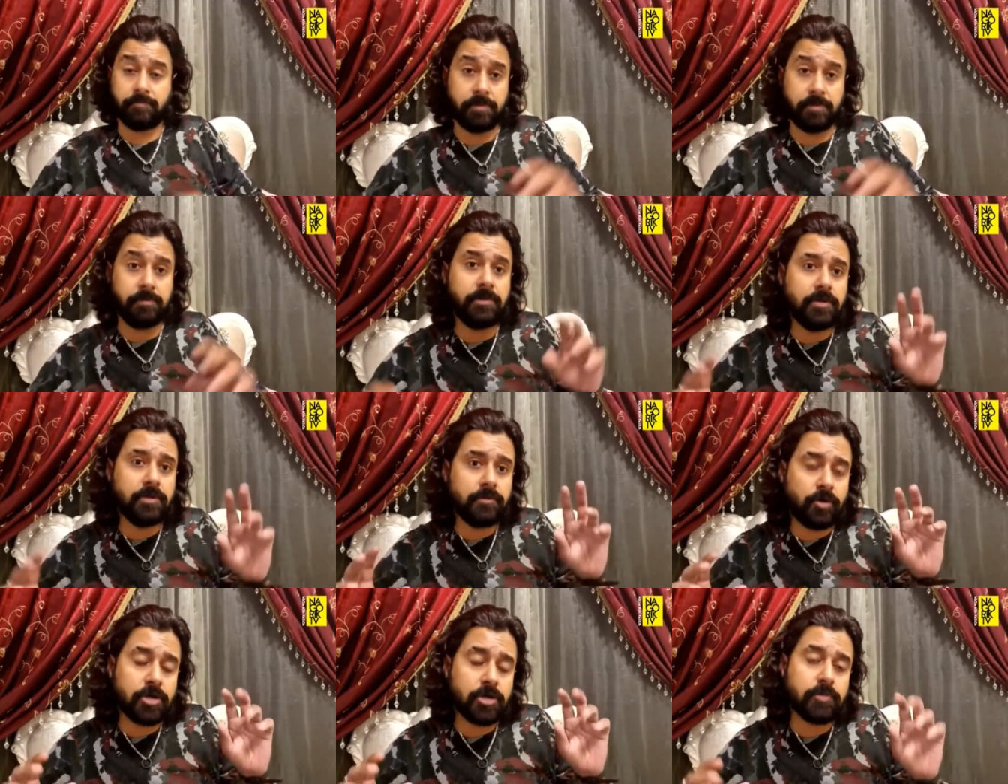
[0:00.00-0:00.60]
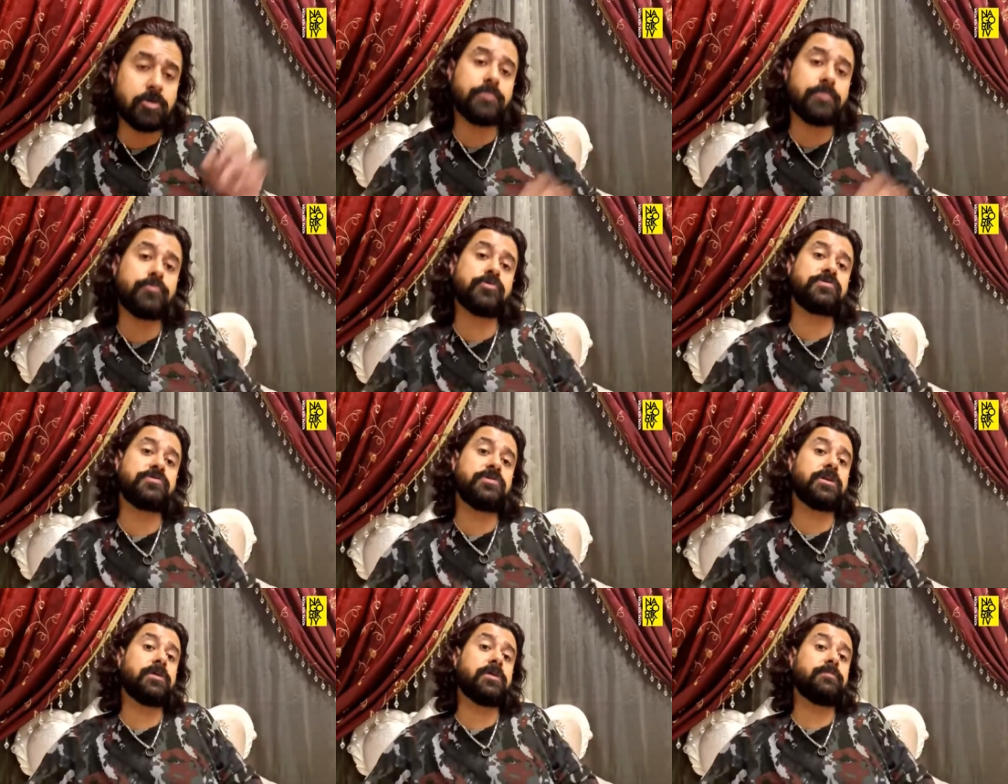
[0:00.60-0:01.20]
বিভিন্ন বড় বড়
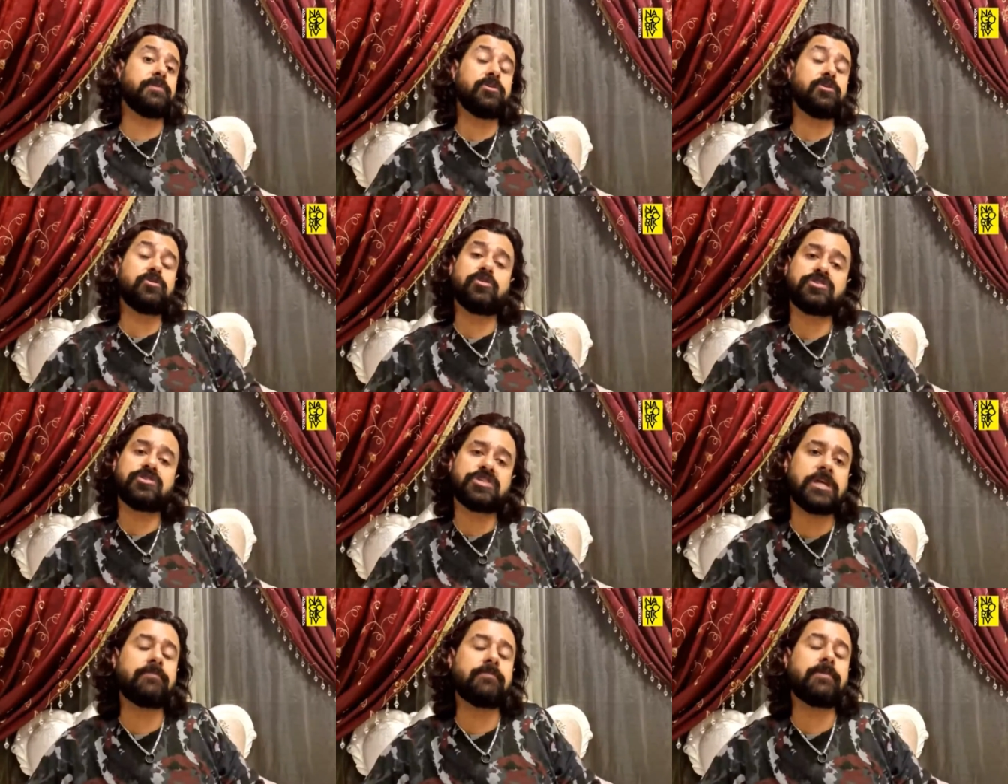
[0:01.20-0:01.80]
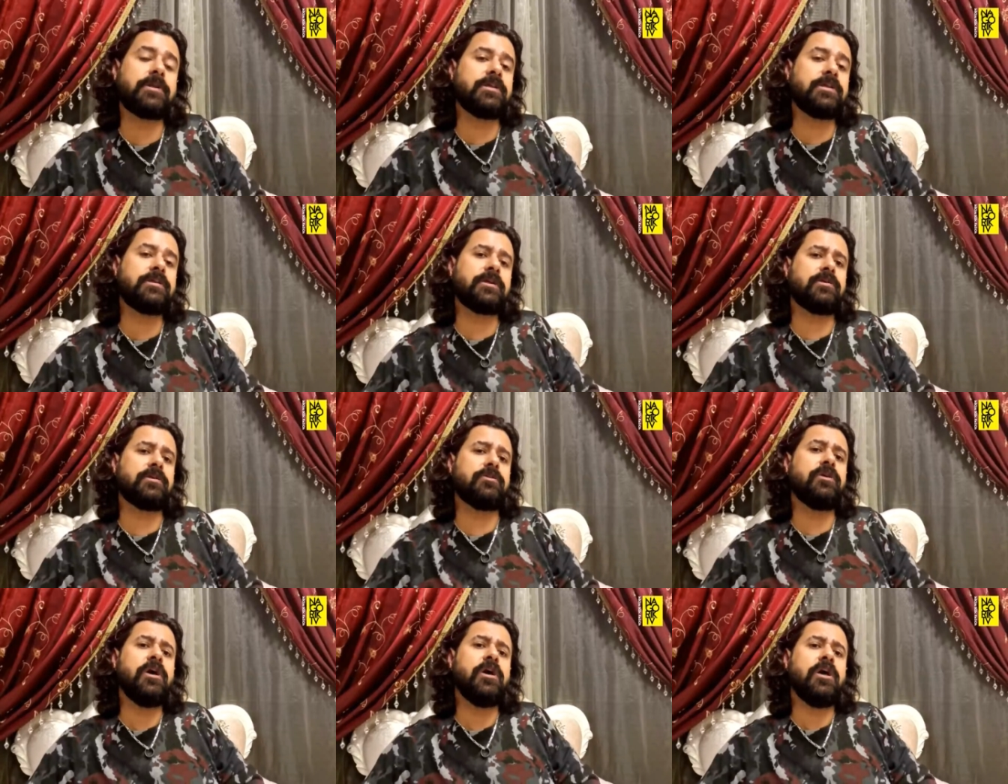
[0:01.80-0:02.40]
পত্রিকার বিনোদন
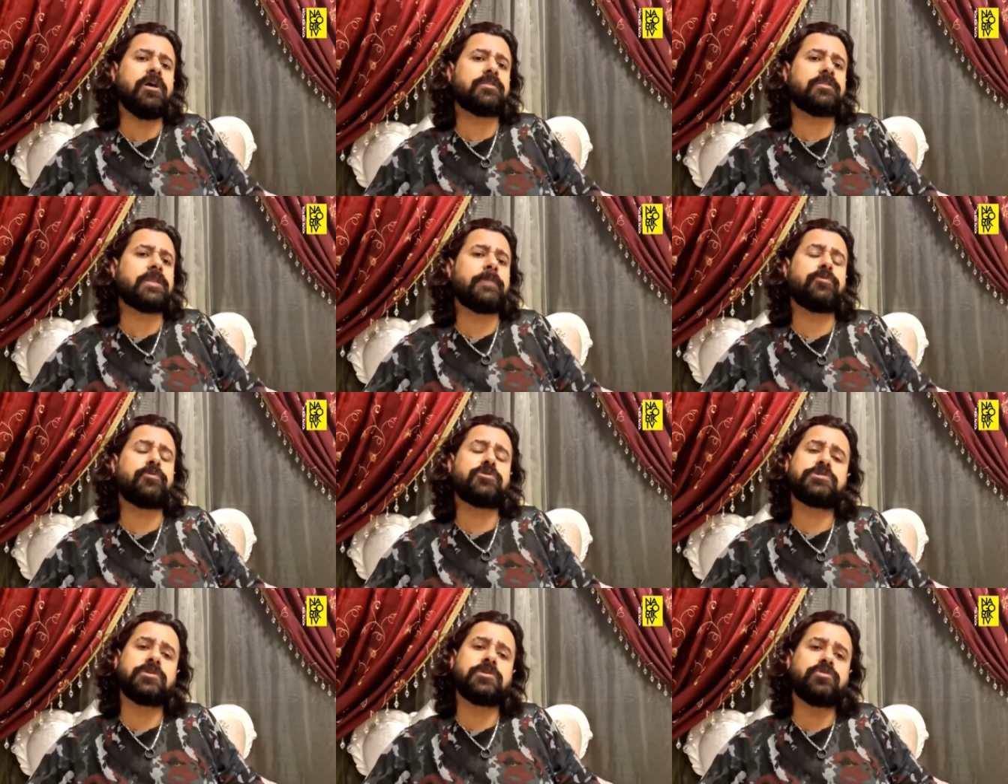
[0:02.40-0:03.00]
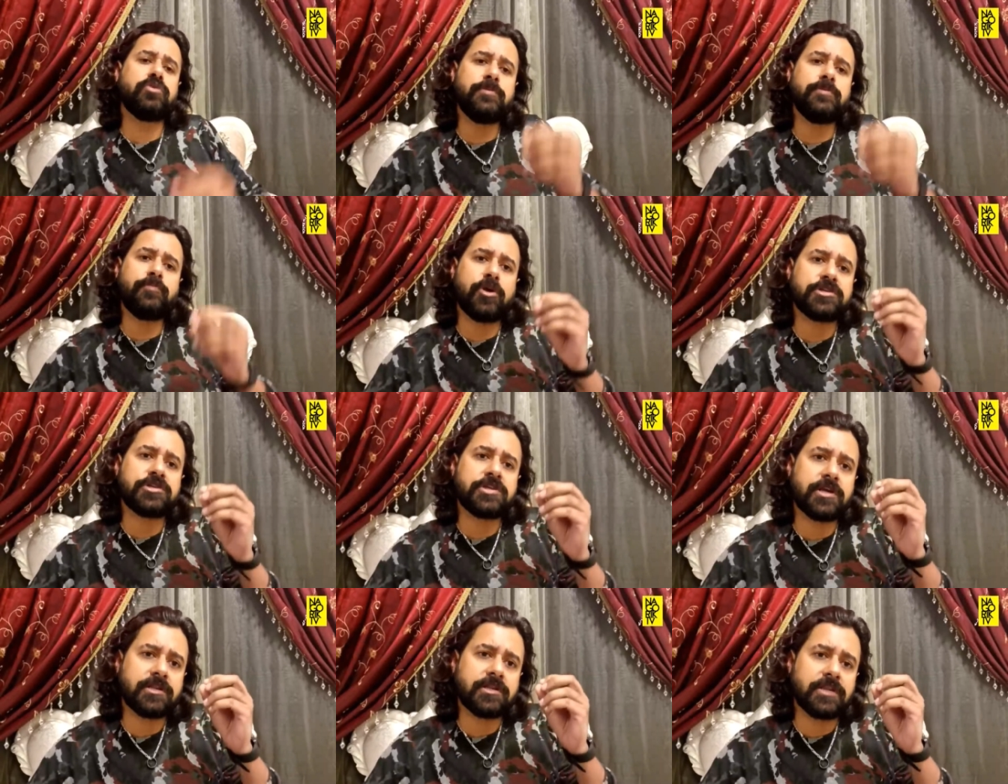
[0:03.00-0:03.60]
সাংবাদিকরাও তাপসের দুই
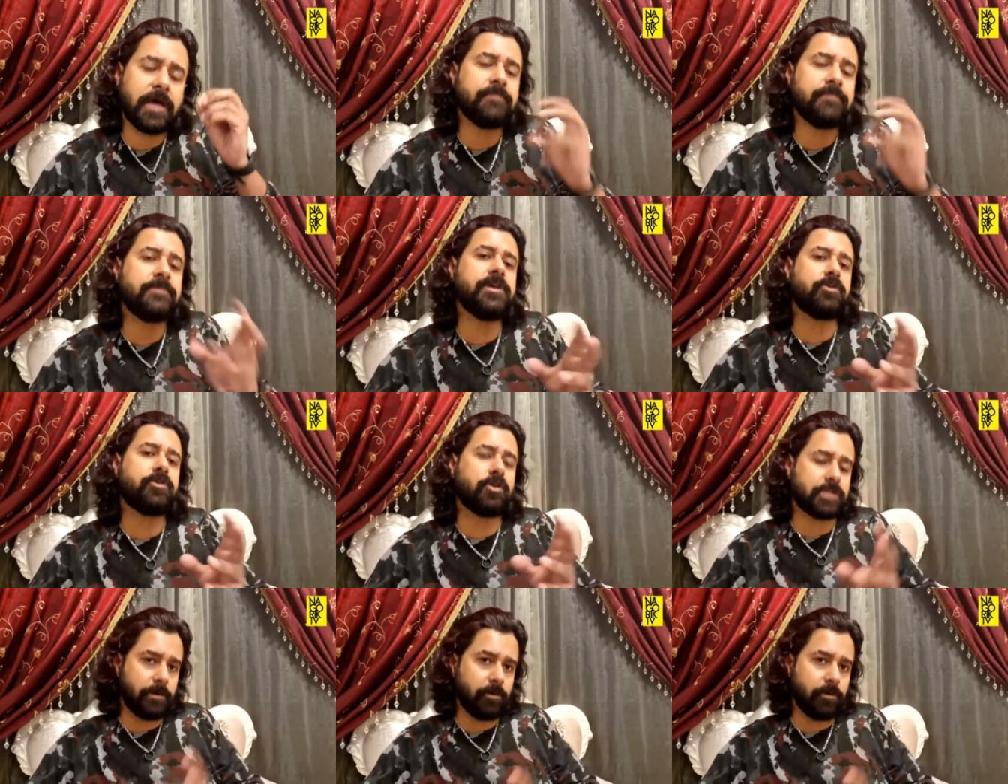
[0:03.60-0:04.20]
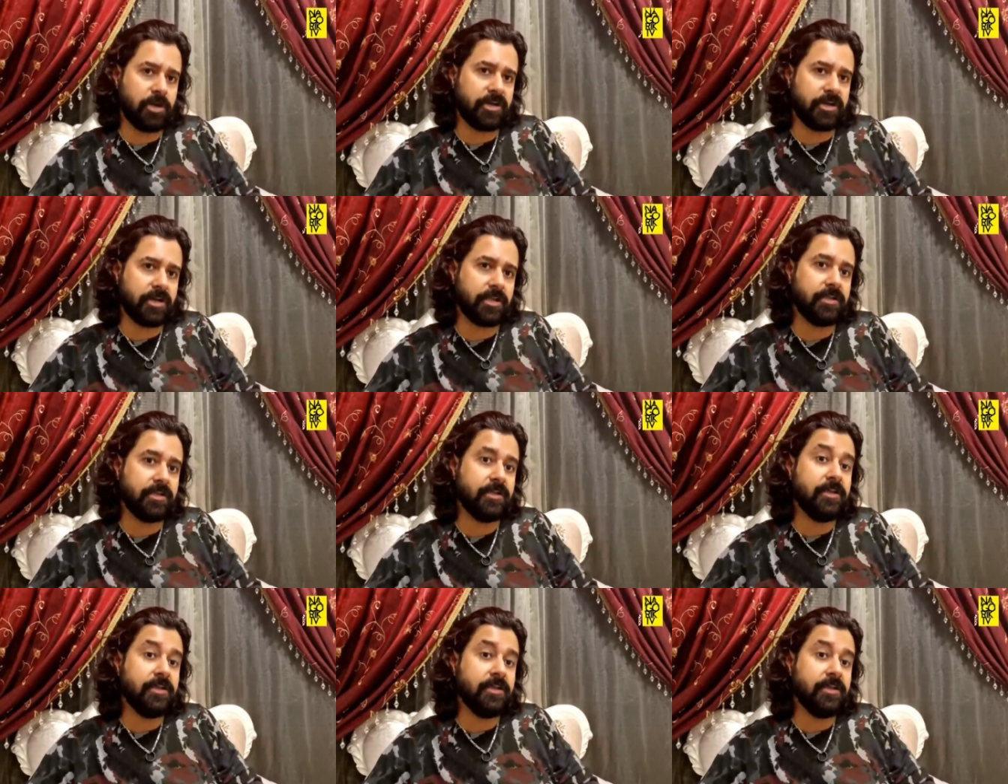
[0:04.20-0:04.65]
পয়সার দাম দিয়ে কথা বলেন